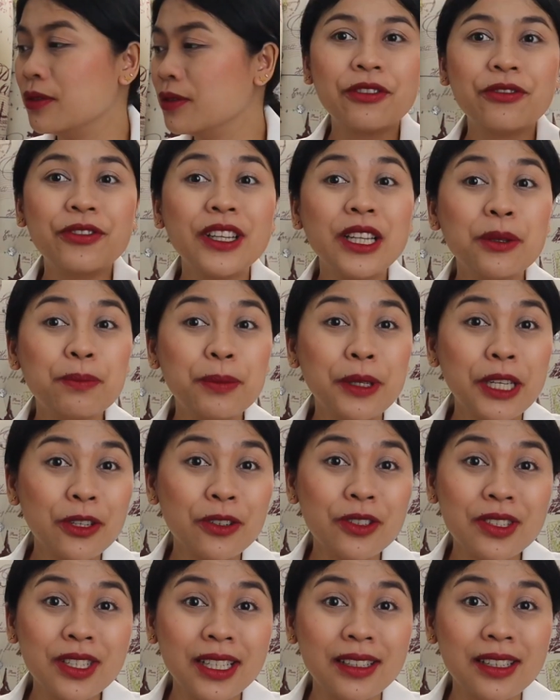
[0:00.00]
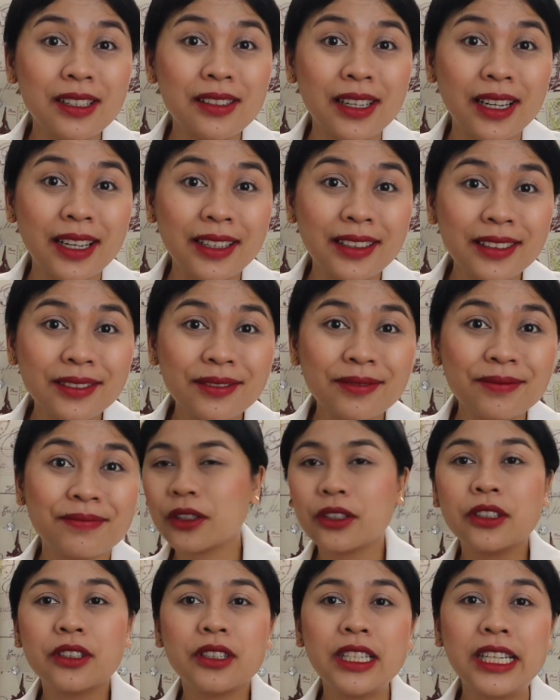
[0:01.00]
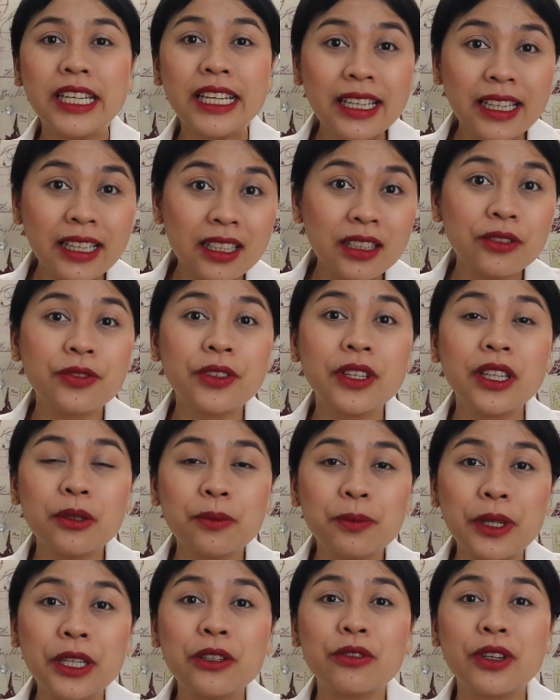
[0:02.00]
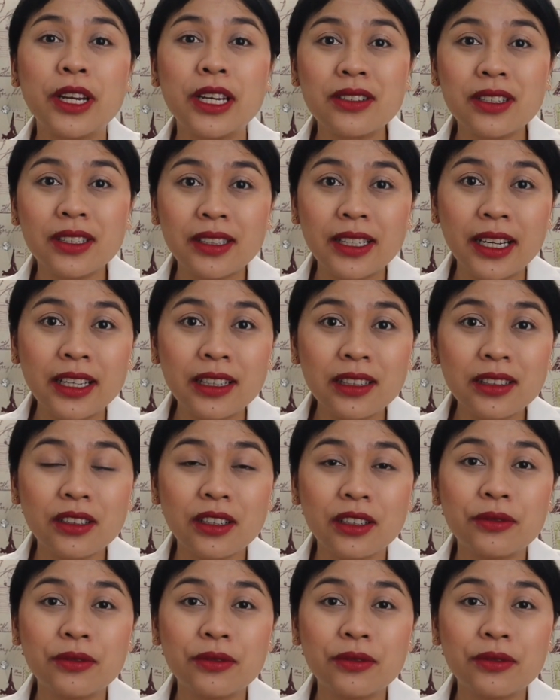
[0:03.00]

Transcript: a Filipino citizen or legal Philippine resident